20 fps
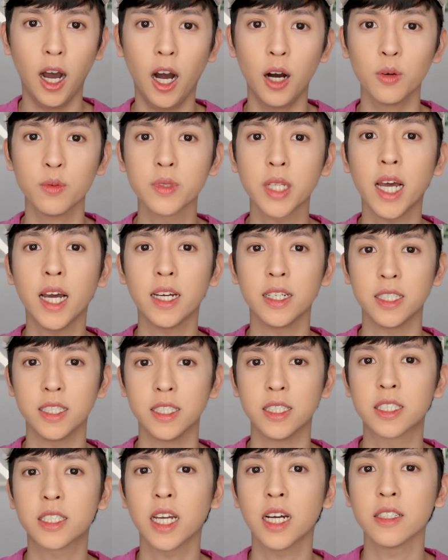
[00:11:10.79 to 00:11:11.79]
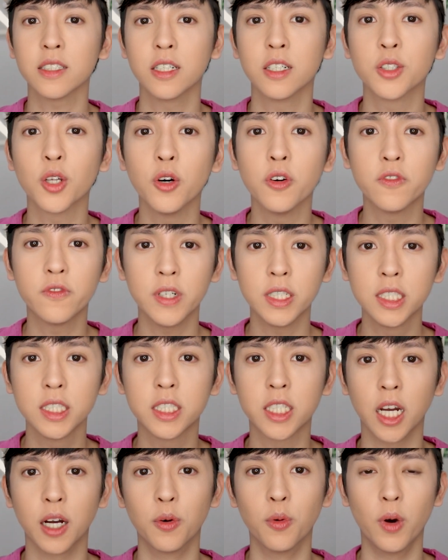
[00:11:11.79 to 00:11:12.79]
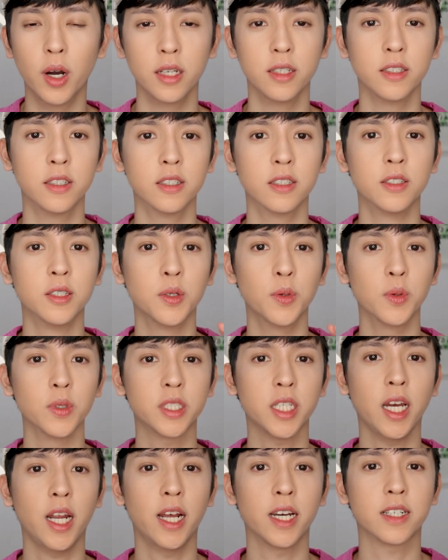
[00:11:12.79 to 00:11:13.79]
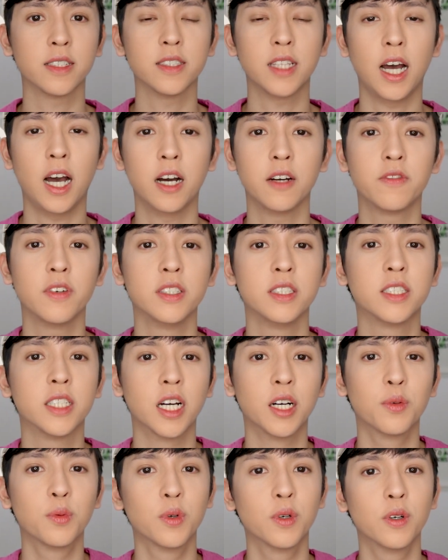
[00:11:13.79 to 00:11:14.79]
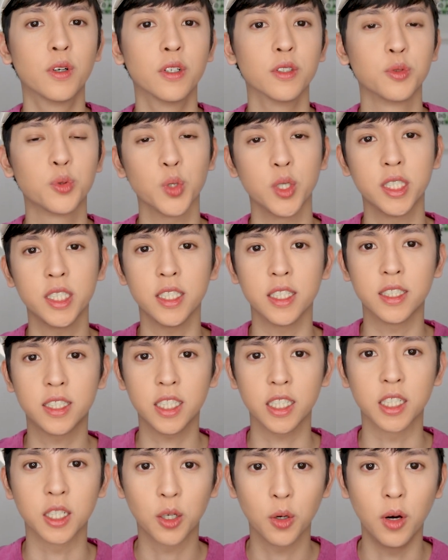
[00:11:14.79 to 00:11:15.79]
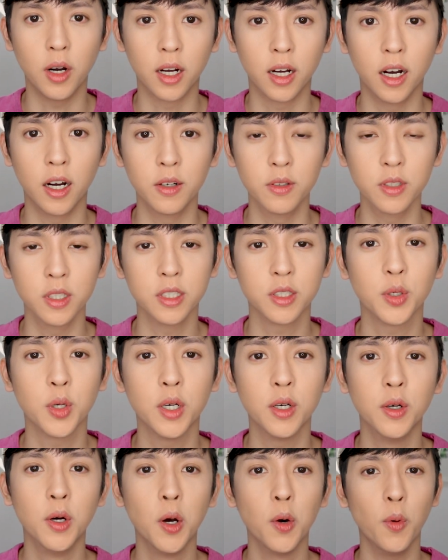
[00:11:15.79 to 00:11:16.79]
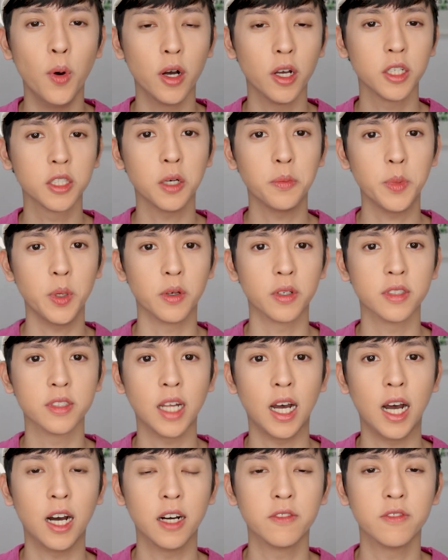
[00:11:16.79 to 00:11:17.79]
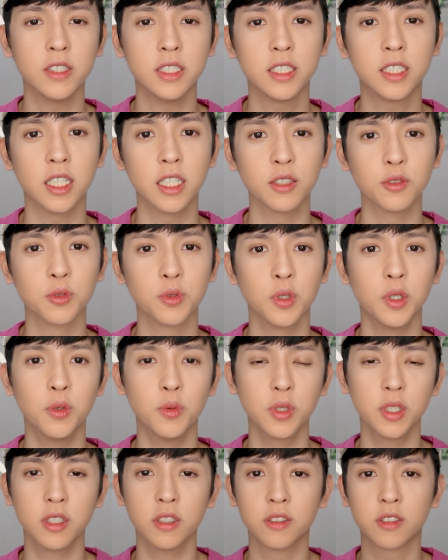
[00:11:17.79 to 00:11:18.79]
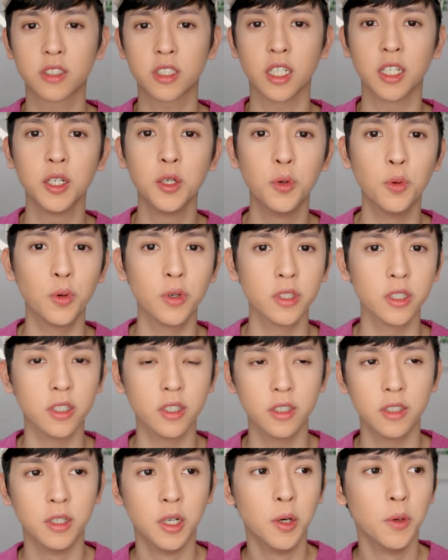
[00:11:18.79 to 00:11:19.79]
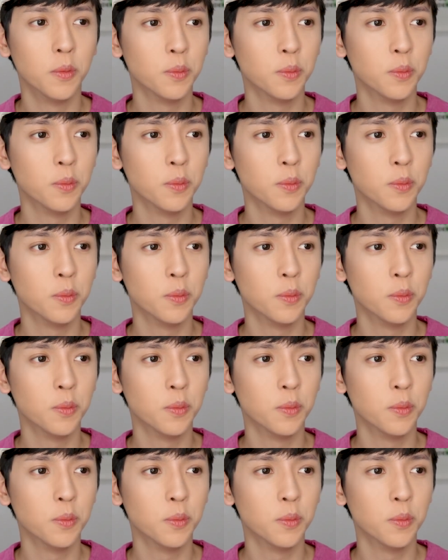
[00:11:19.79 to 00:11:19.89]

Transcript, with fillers: 好，那以上呢都分享完了，我现在来跟大家分享我最近的近况好了，因为我好像都没有跟大家分享说我的生活的。